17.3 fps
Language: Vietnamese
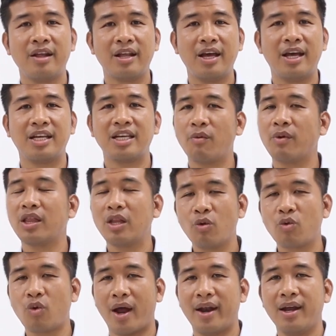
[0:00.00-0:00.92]
thì trong cái
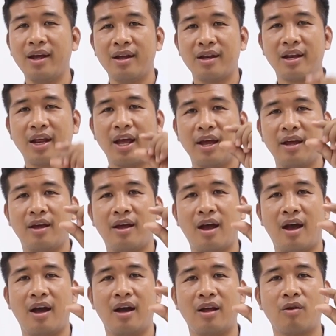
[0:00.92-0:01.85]
tiêu chuẩn á, thì
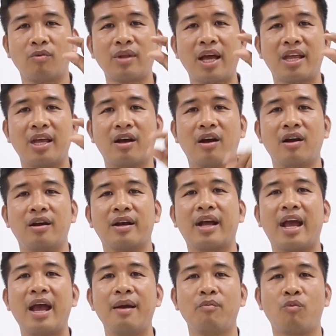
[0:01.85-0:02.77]
à, chúng ta chỉ cần
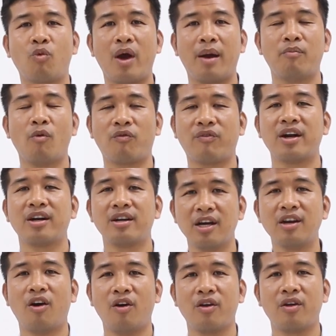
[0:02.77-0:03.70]
kê khoảng một phân
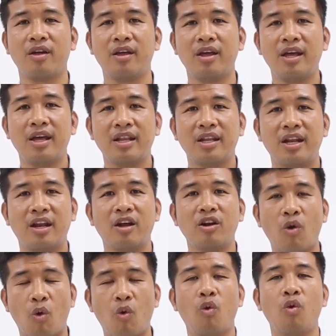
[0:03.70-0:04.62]
rưỡi thôi thì nó
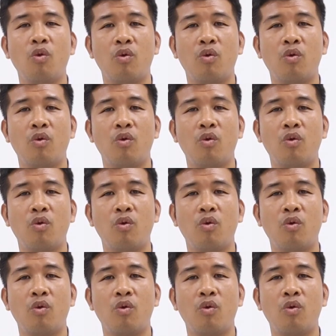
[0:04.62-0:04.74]
đủ